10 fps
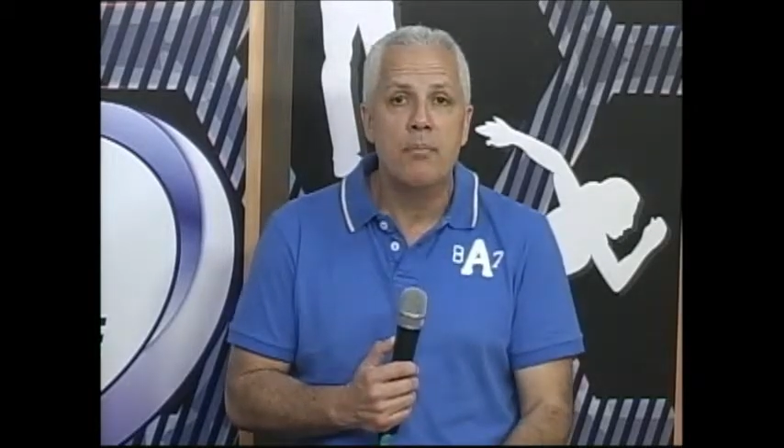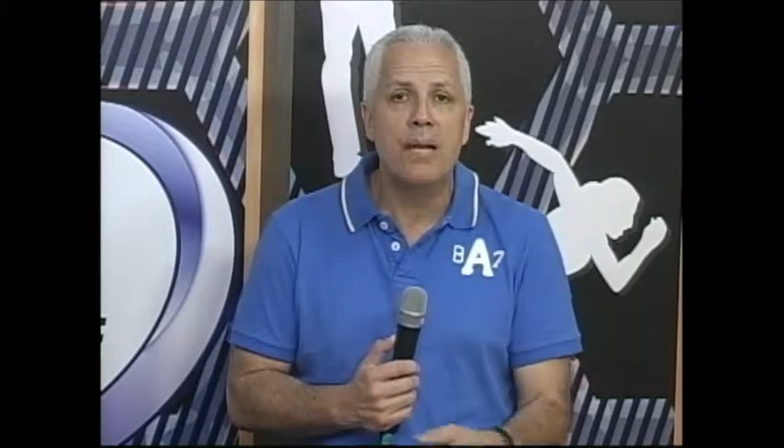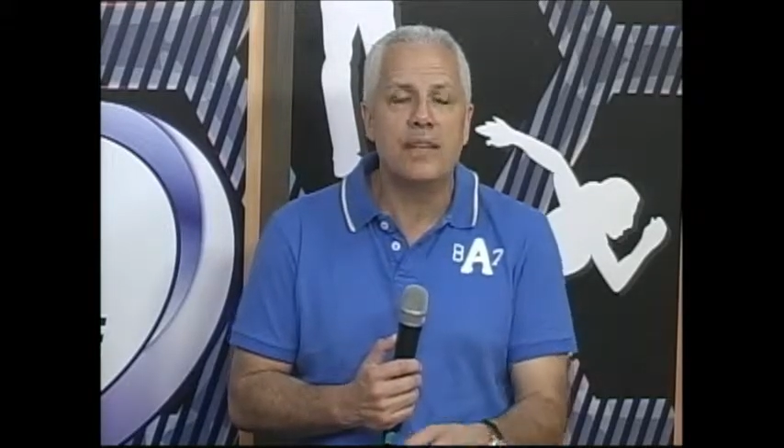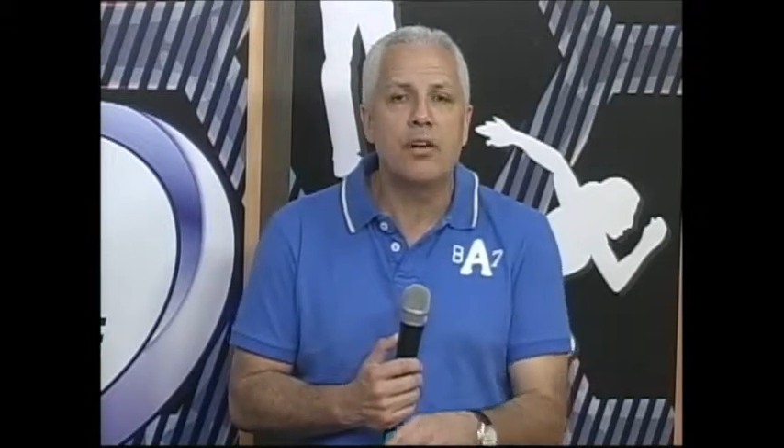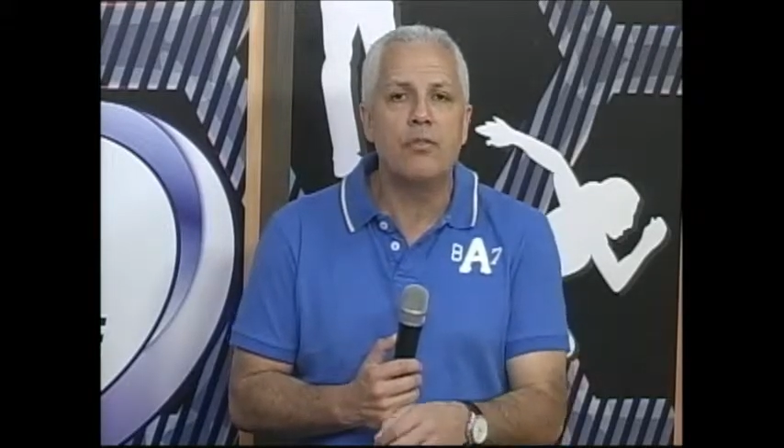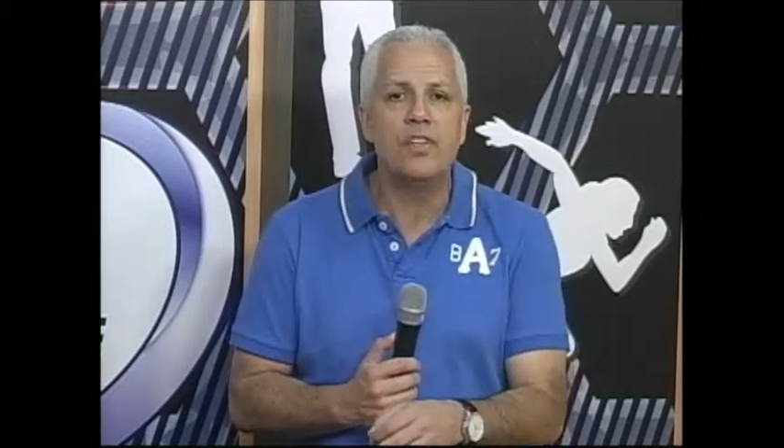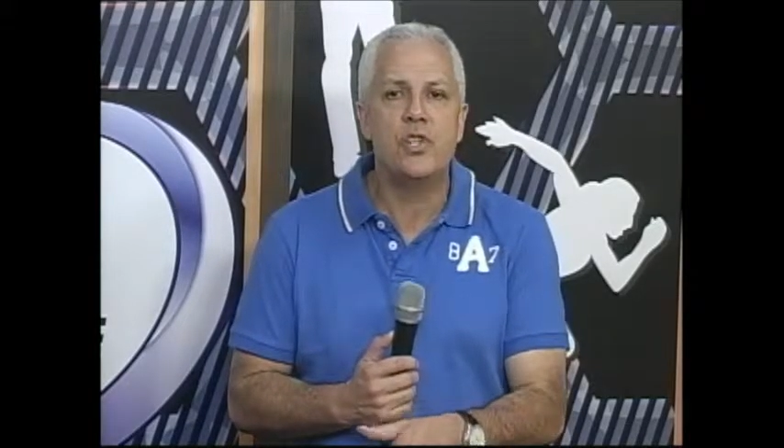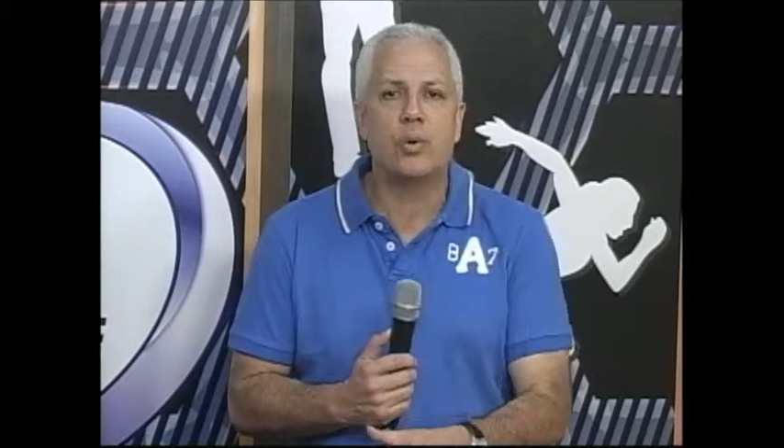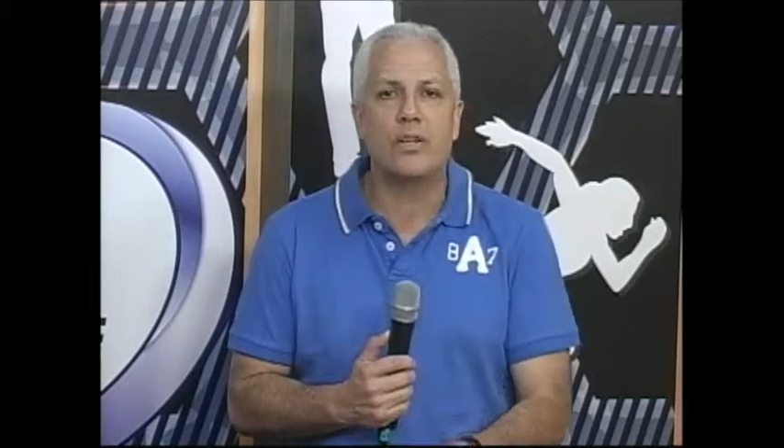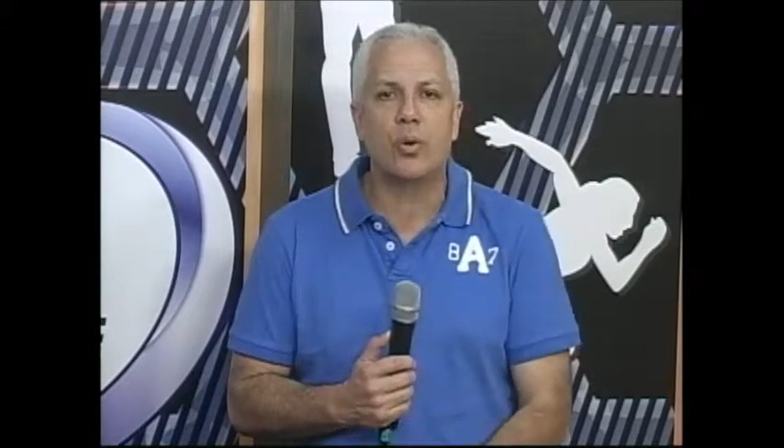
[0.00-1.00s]
plantão
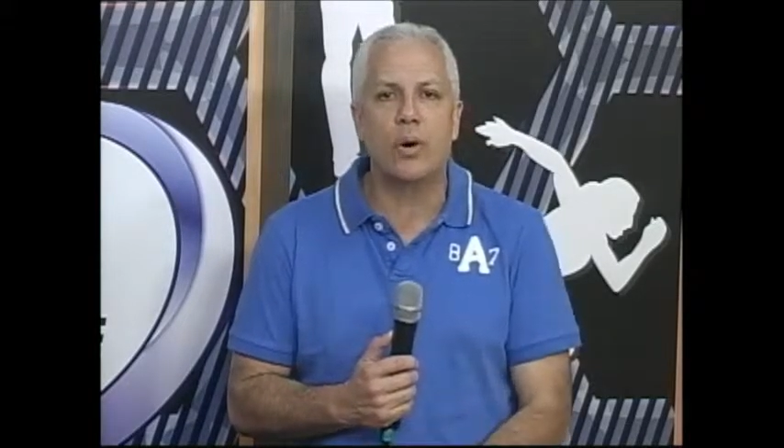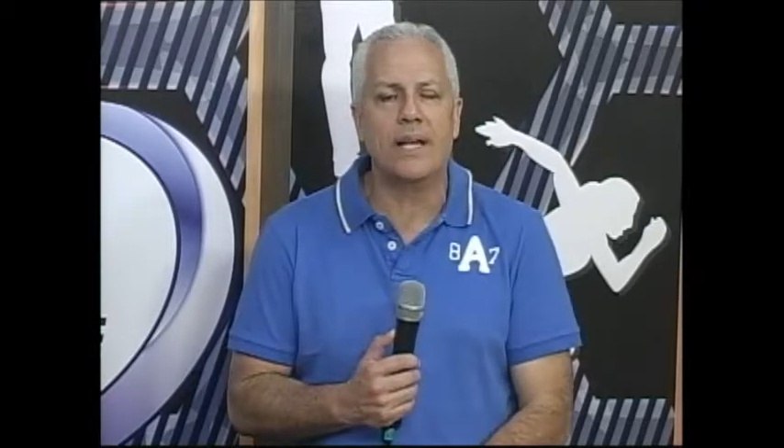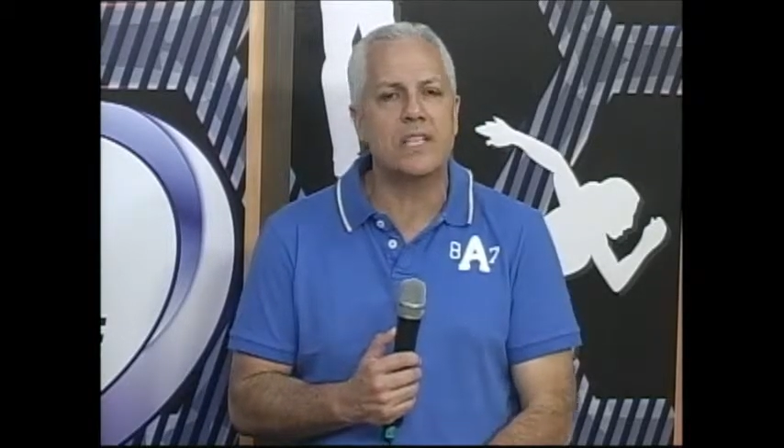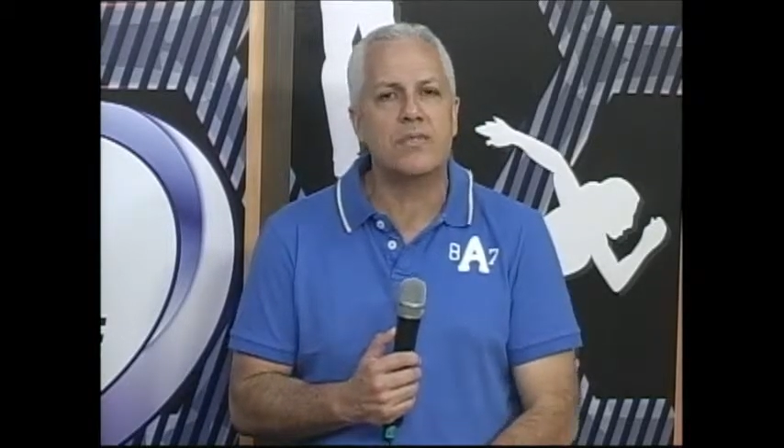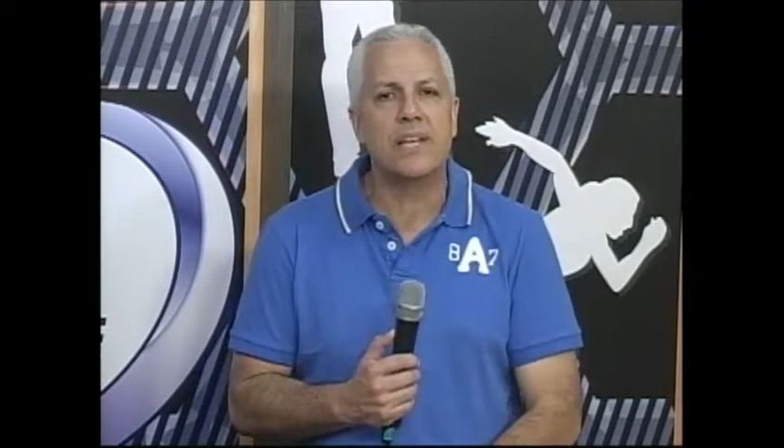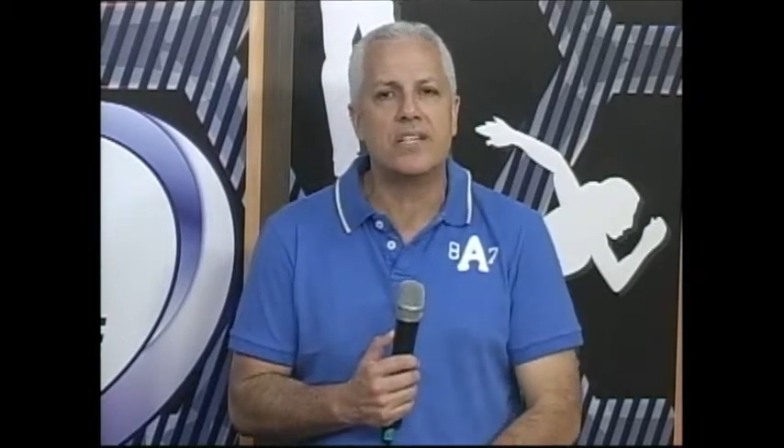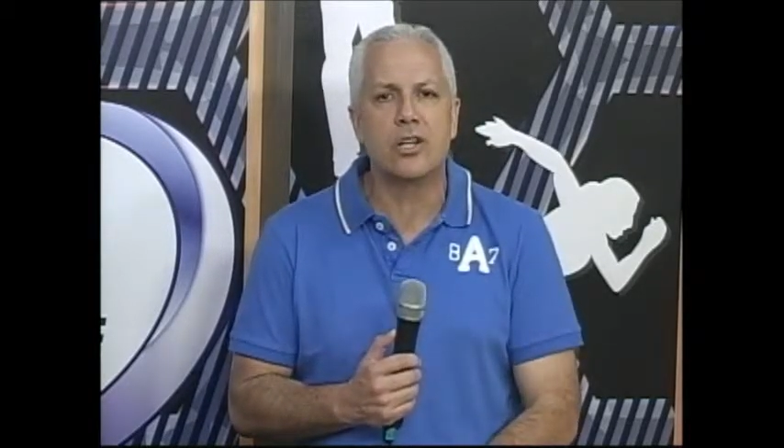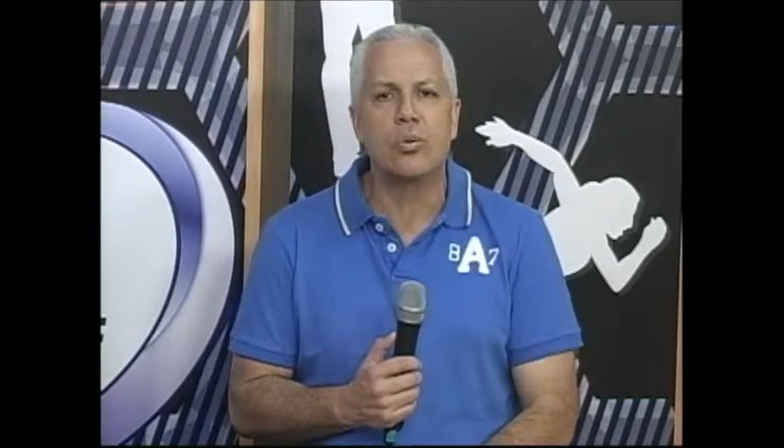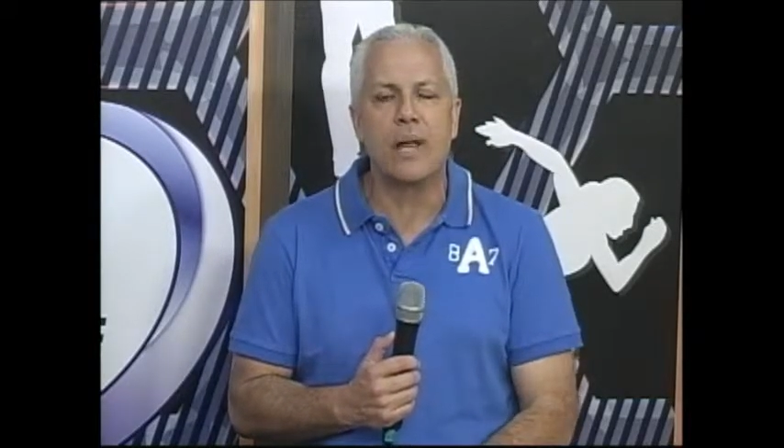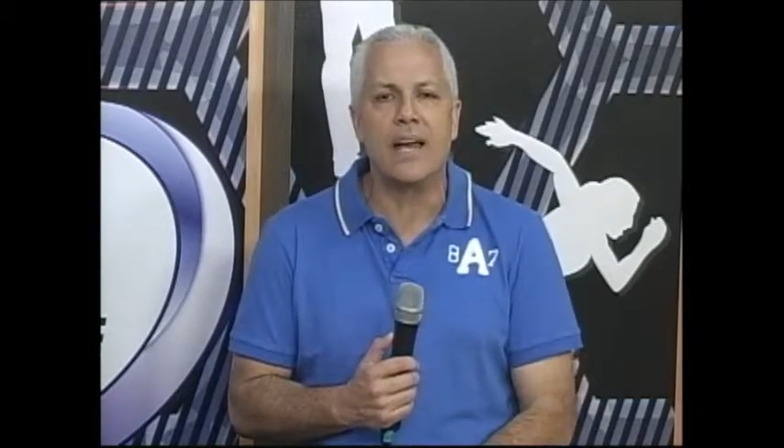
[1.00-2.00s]
24 horas via
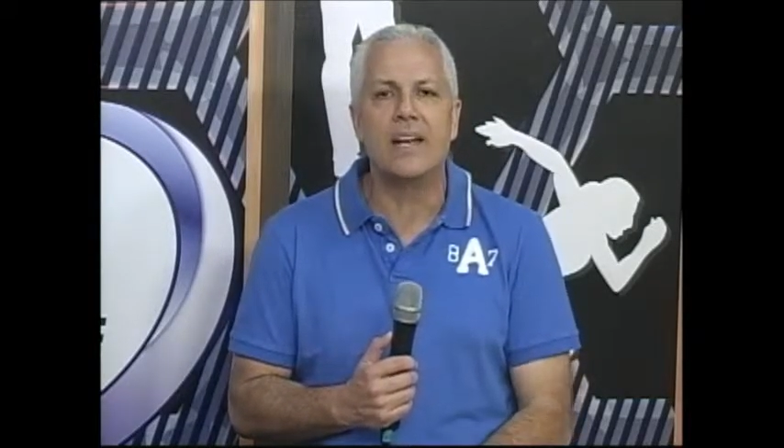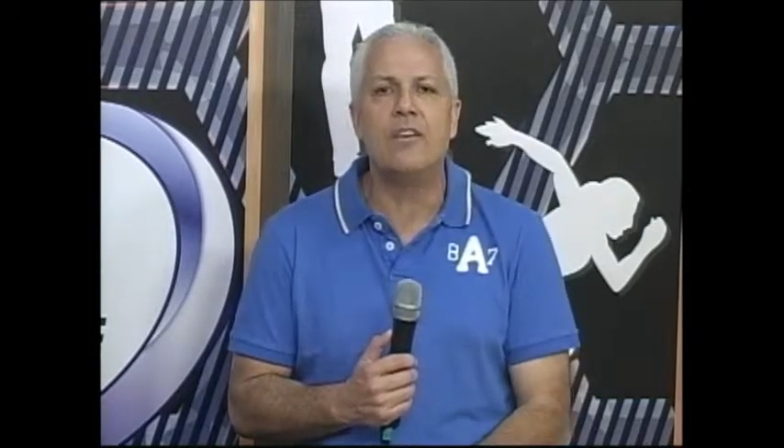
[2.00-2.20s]
celular.